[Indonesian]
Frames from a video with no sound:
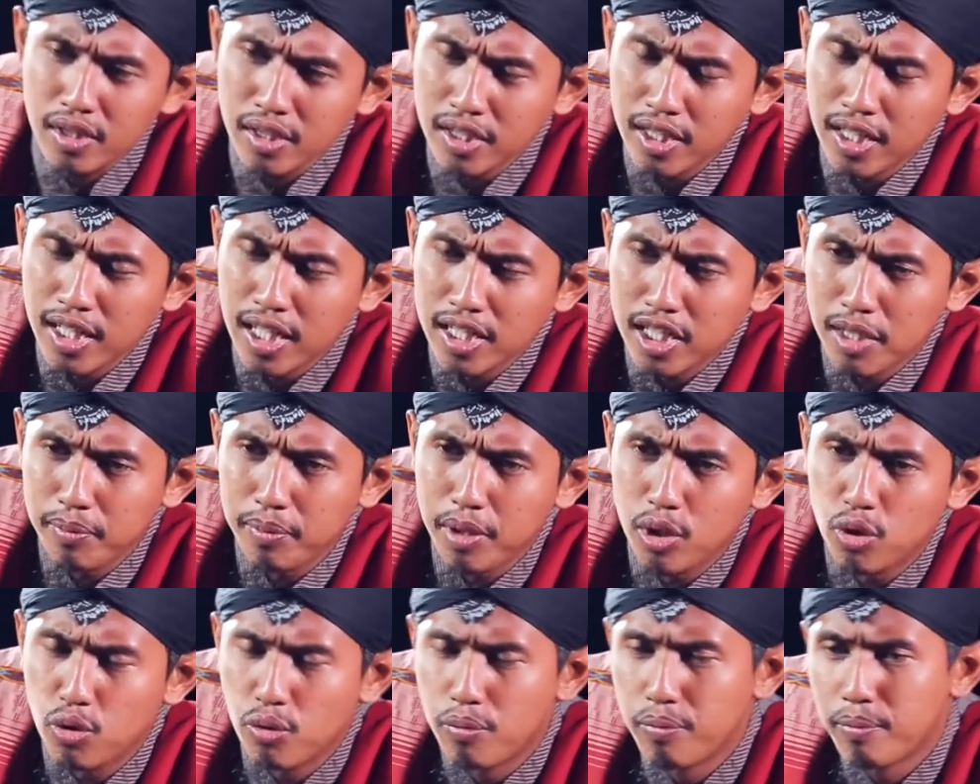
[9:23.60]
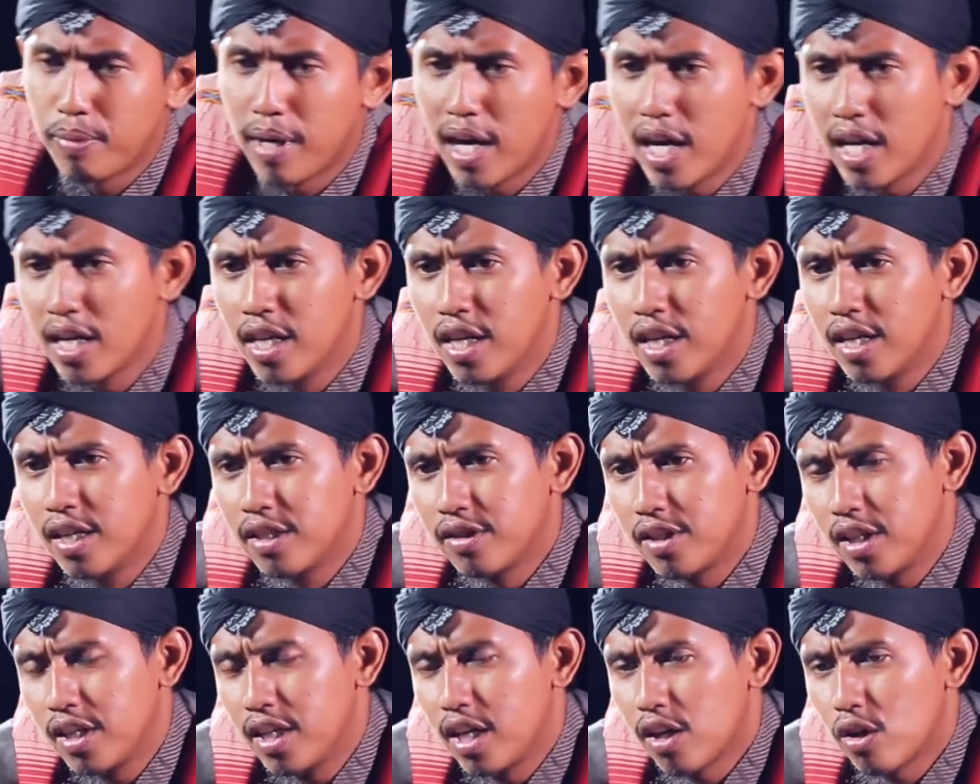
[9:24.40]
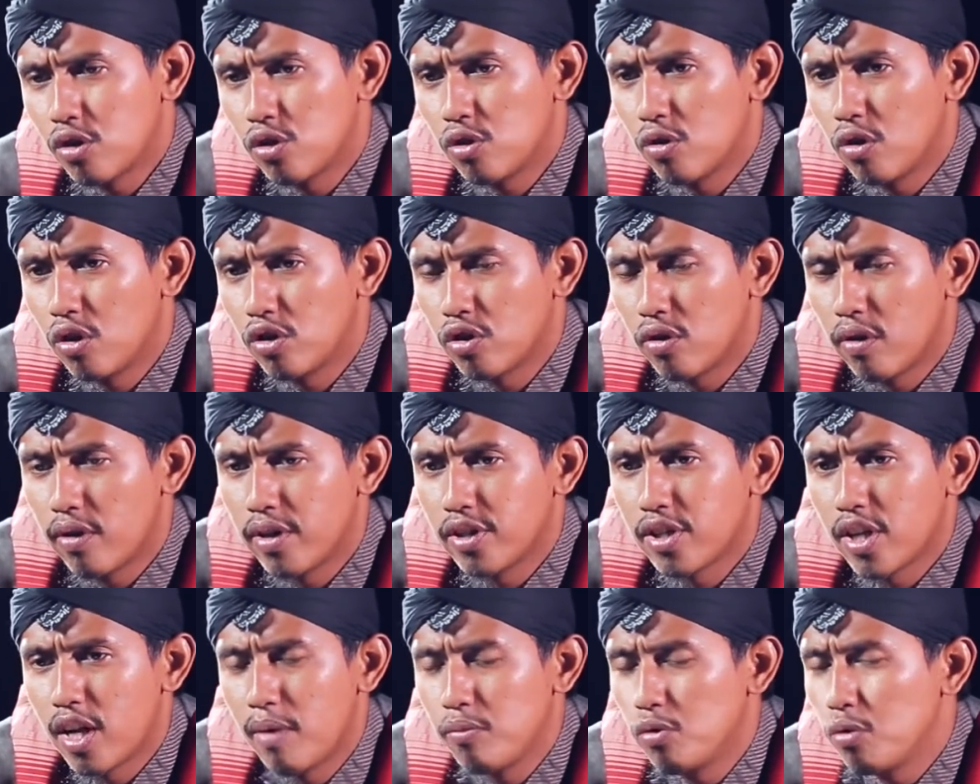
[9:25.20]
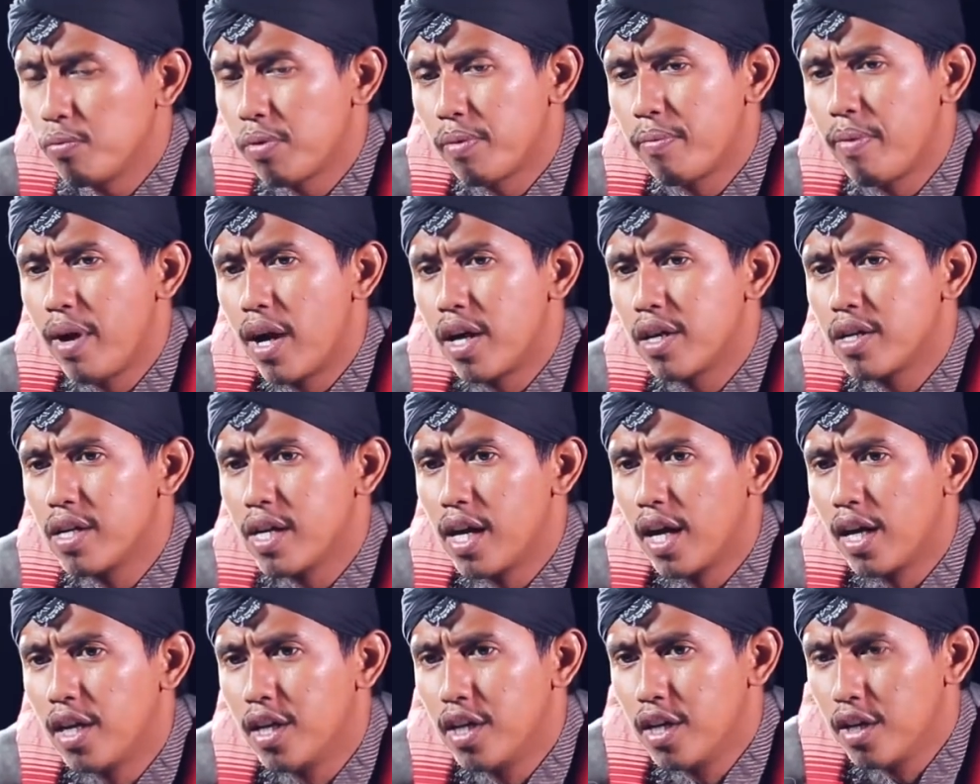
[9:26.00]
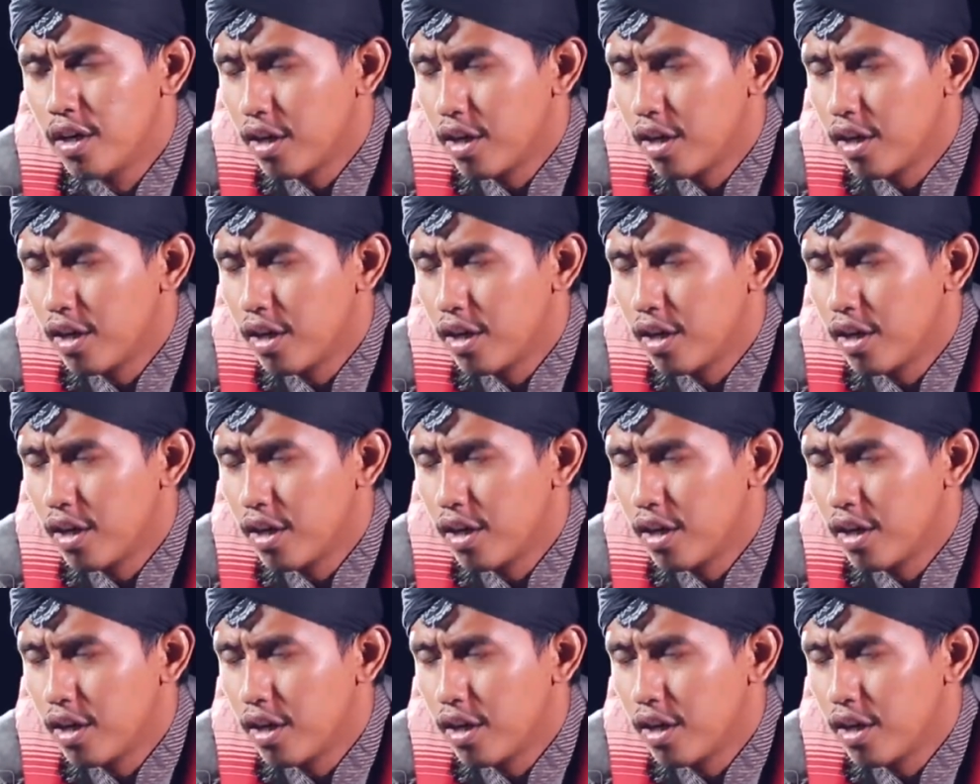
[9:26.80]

Ya, nasabnya jumpa sehingga Rasulullah SAW itu berbangga.